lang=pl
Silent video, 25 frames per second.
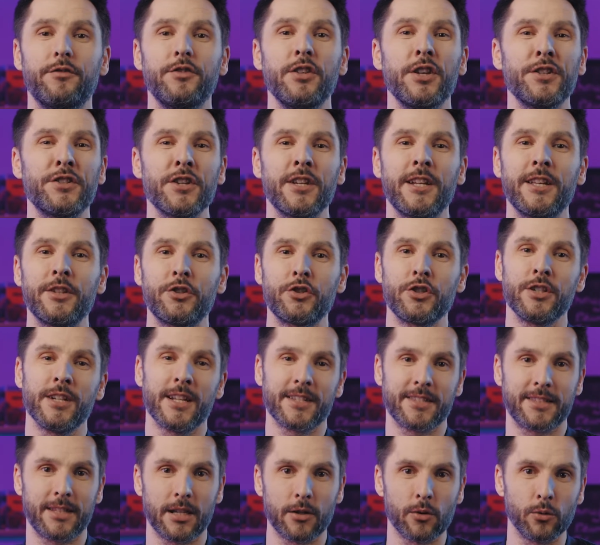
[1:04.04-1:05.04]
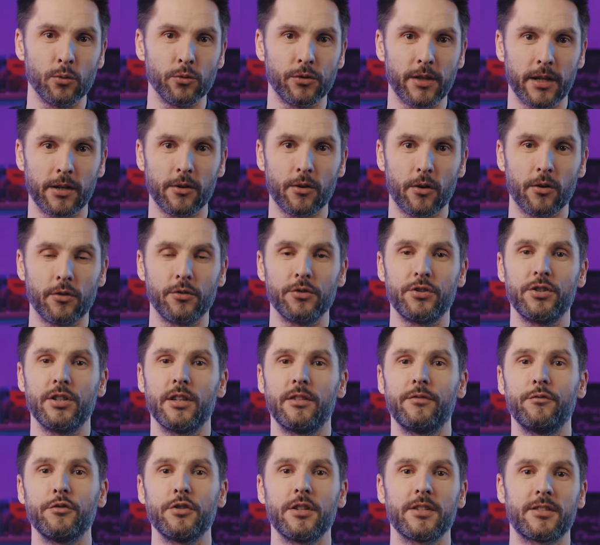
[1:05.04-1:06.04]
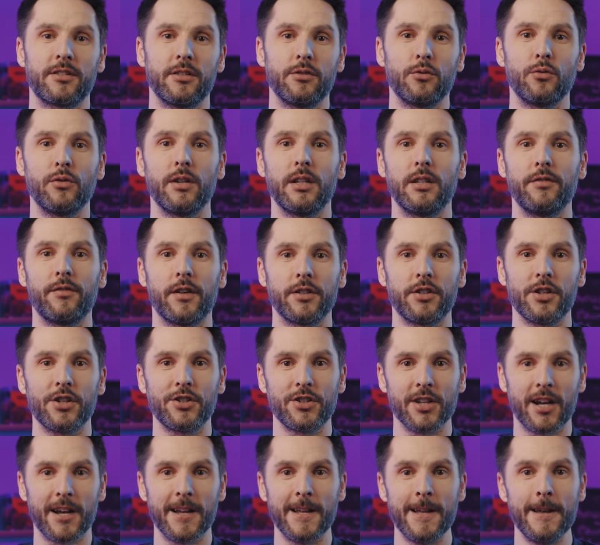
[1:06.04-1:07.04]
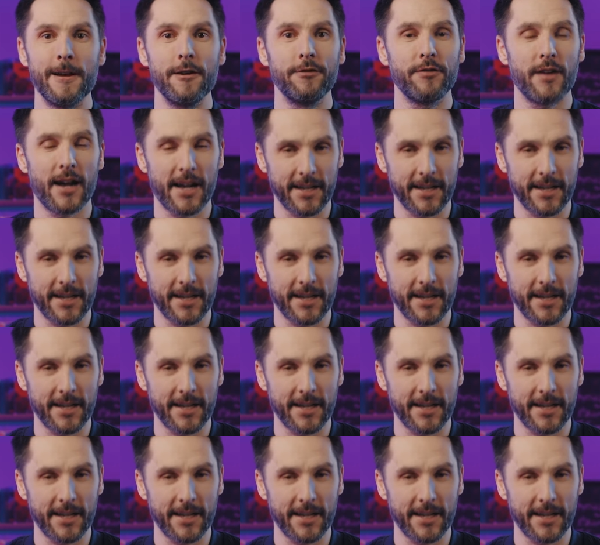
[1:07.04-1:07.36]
w niedzielę 13 lutego o godzinie 22.20 w